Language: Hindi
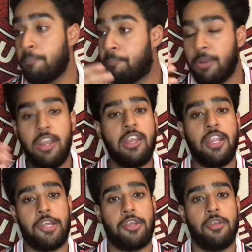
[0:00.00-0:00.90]

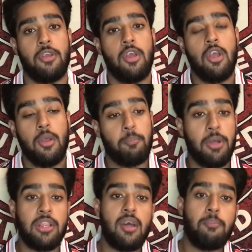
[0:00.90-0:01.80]
ब्रिलियंट
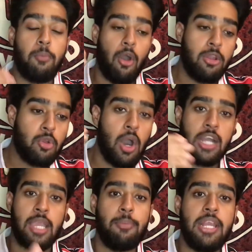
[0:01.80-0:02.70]
बंदा बॉल को
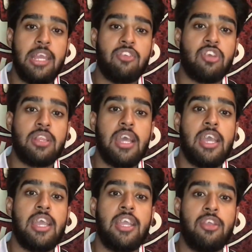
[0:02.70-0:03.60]
आगे भी ले जाता
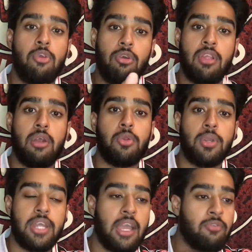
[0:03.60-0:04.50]
है ही नोज हाउ टू
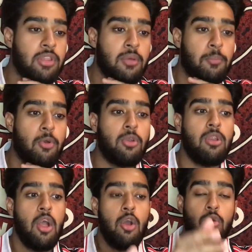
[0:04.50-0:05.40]
अटैक विद द बॉल
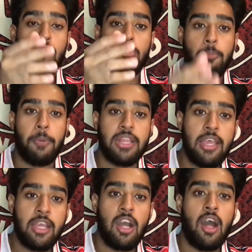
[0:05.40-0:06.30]
उसको पता
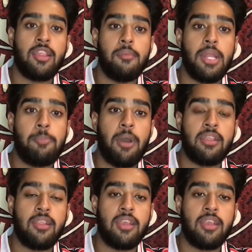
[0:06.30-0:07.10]
है कहां से मैंने पासेस